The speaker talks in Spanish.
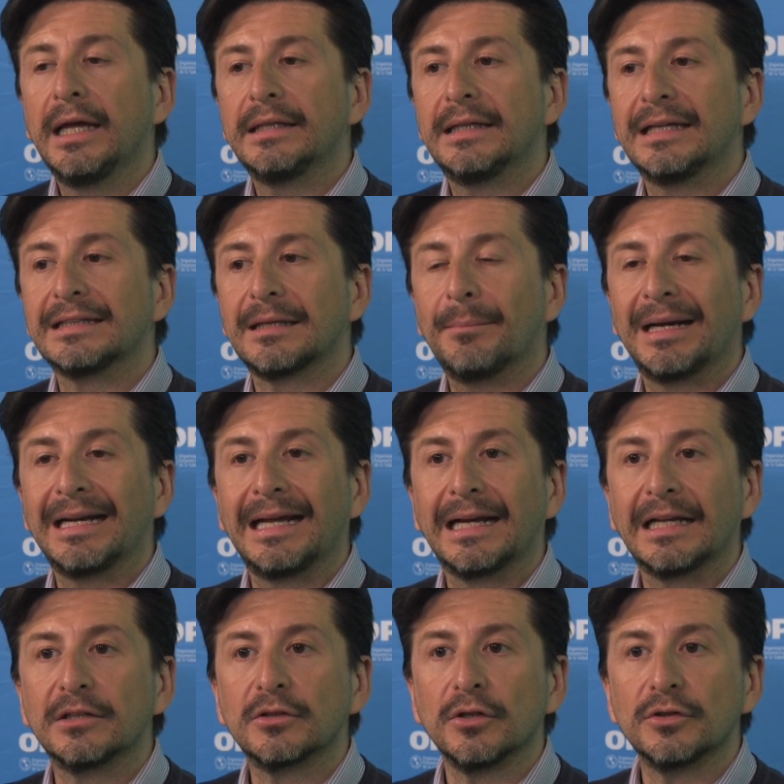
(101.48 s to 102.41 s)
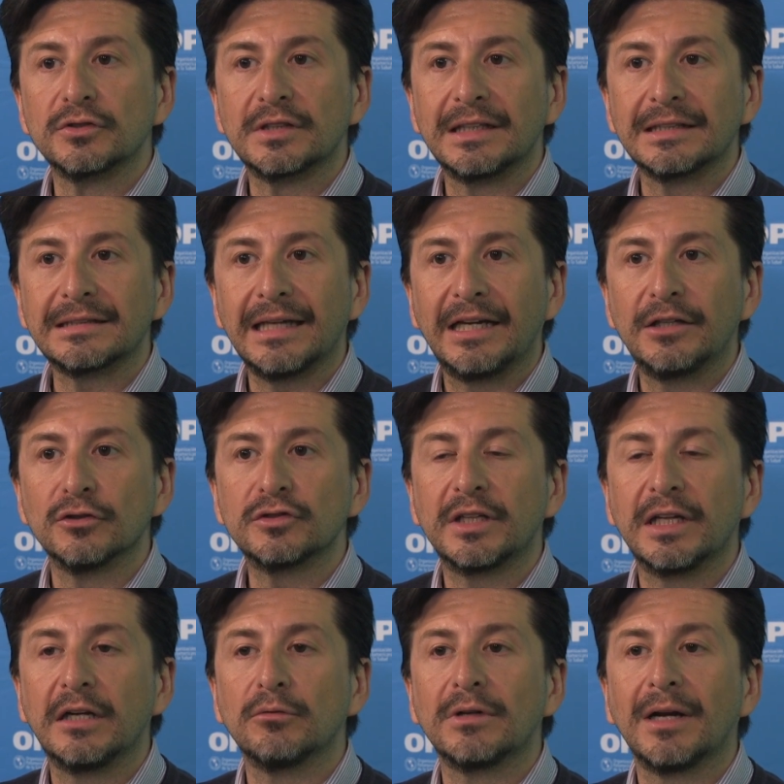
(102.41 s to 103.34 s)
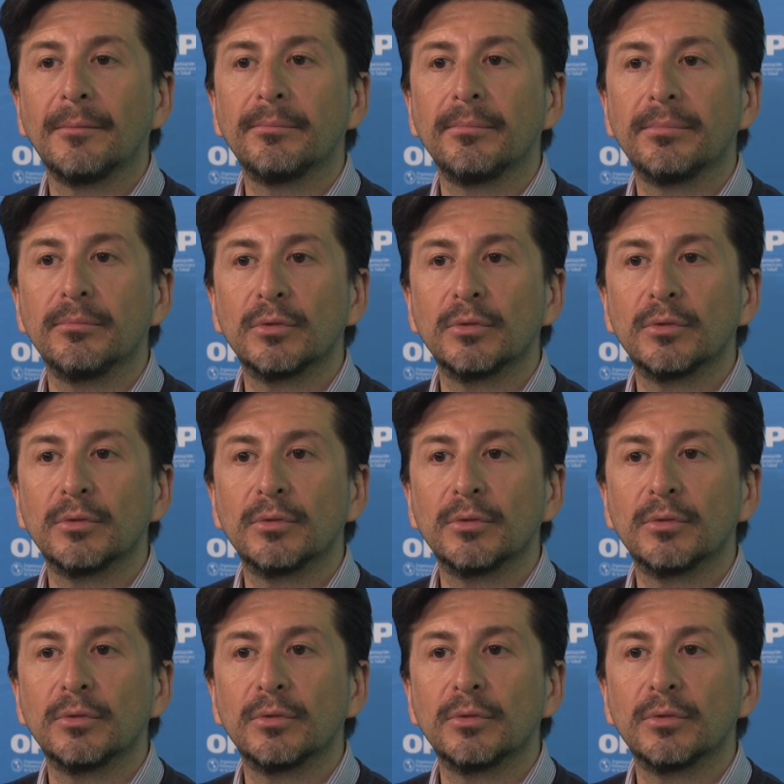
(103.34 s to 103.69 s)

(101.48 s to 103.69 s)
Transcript: De esa manera entonces ellos tienen una,